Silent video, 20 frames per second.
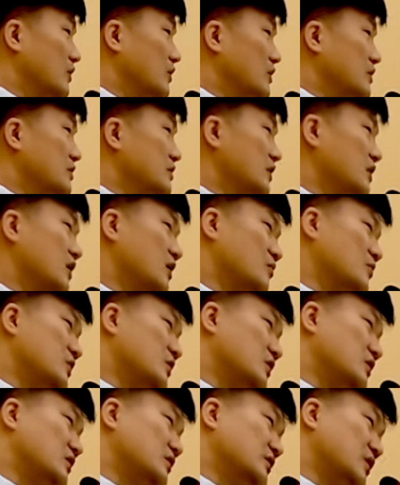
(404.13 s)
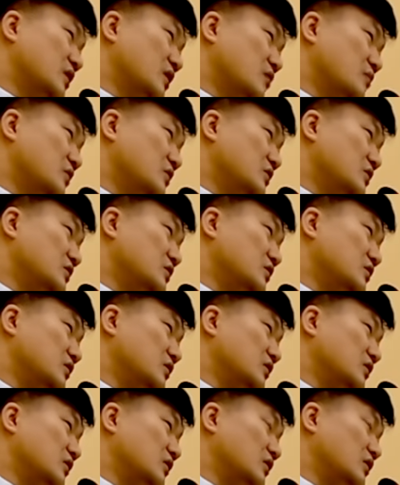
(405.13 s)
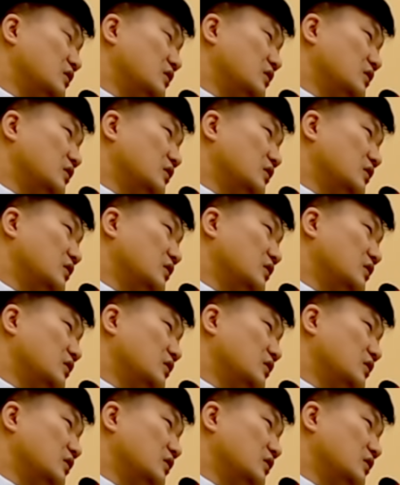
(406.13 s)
이 사람이 그 사람인지